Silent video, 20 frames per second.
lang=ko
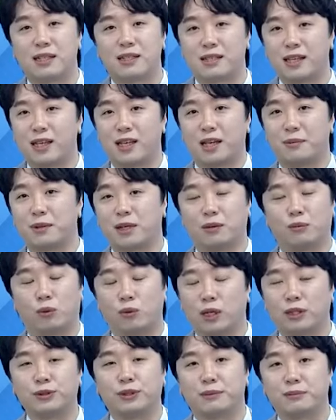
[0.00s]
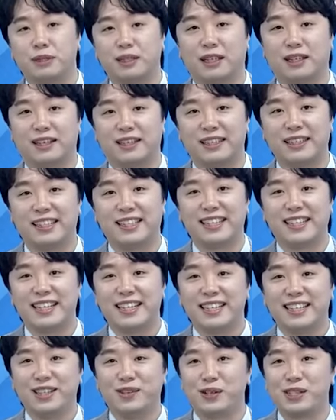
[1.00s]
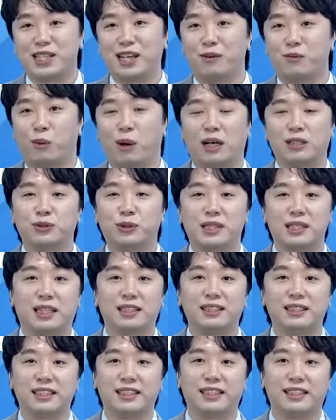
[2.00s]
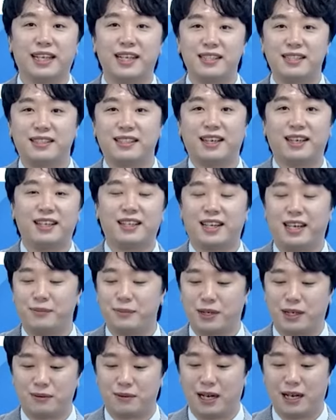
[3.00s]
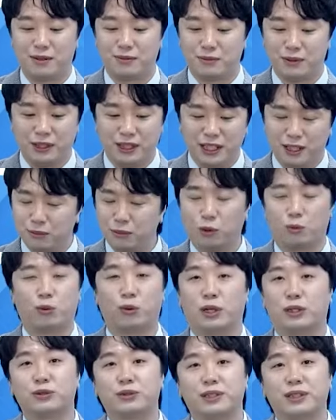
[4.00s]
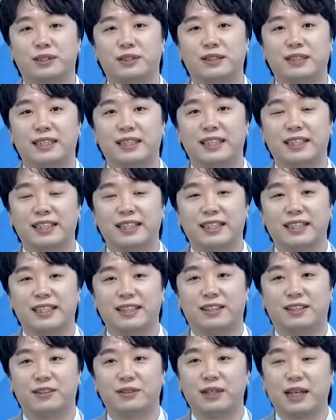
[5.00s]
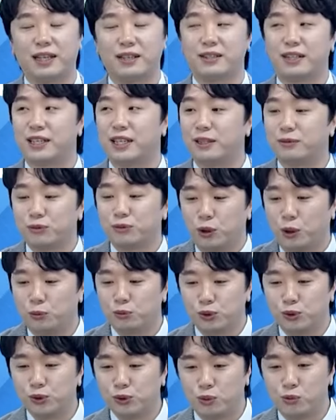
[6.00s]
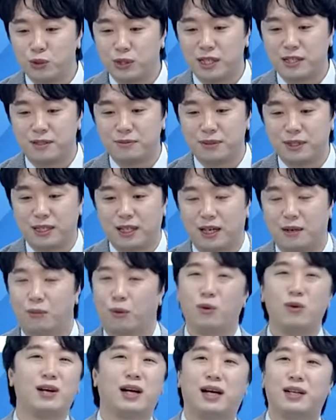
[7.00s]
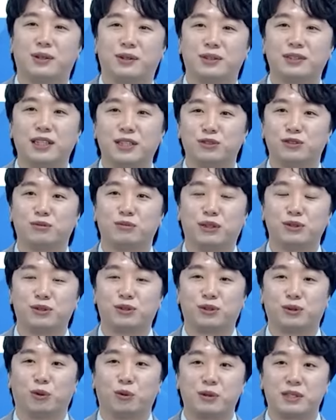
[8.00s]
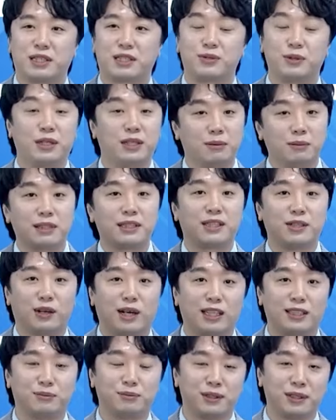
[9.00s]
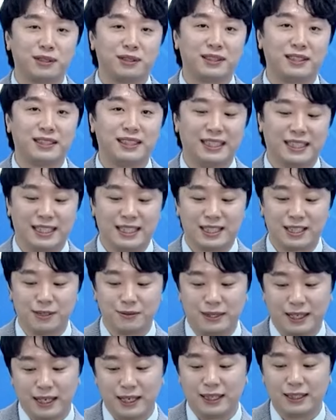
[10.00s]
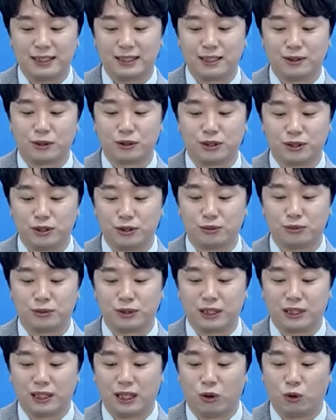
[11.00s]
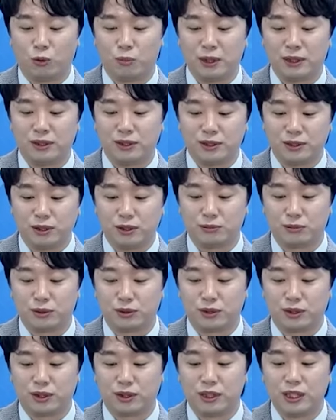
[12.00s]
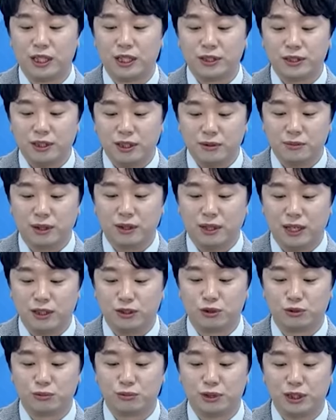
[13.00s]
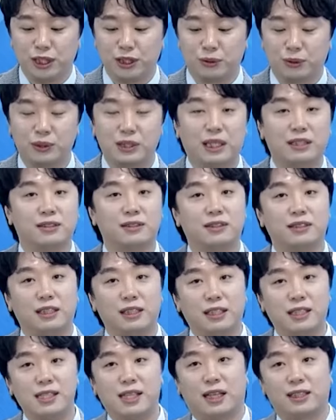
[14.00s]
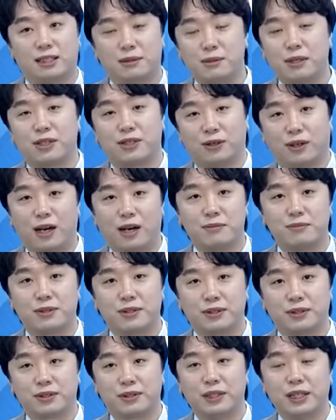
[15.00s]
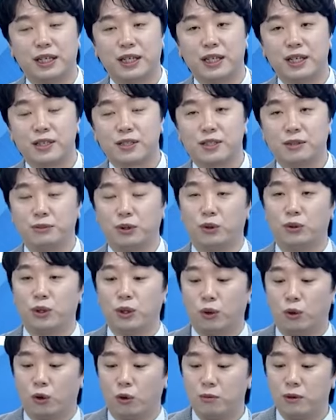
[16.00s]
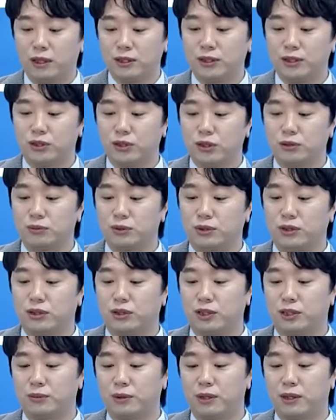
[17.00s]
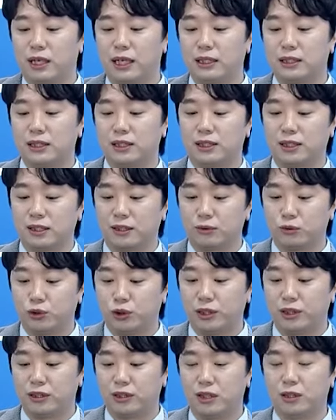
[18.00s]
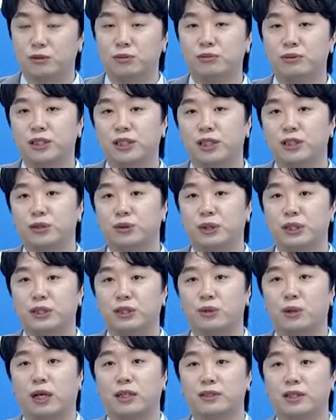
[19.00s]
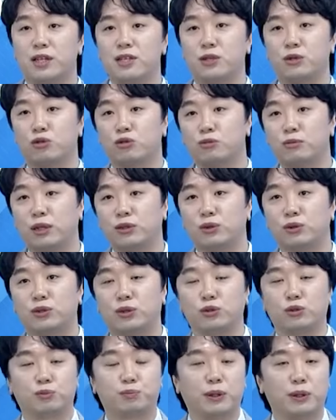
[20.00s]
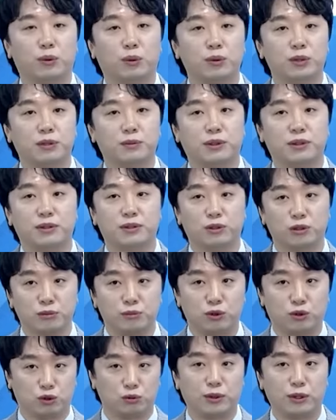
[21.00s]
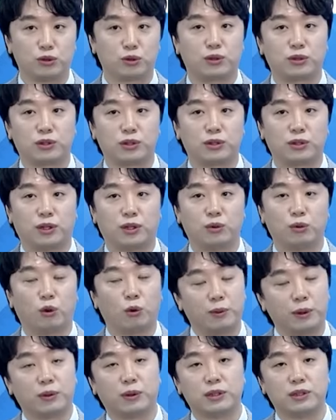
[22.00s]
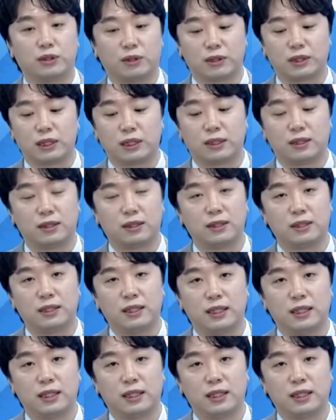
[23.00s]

SK 케미칼 몰라도 됩니다. 이 회사가 네. 뭐 하는 회사인지 SK 케미칼 아, 뭐 이름도 몰라도 돼요. 어, 나 얘가 어, 무슨 종목 샀습니까? 몰라요. 근데 66,500원 샀어. 이것만 기억하시면 돼요. 그럼 얘가 아니. 지금 어떻게 움직이나 57,000원부터 7만 원까지 움직이고 있다는 이 사실만 기억하면 돼요. 그러면 아, 네. 5만 7천 원부터 7만 원까지 지금 최근에 움직여지고 있는 과정에서 6만 6,650원, 6, 6만 6,500원은 어때요?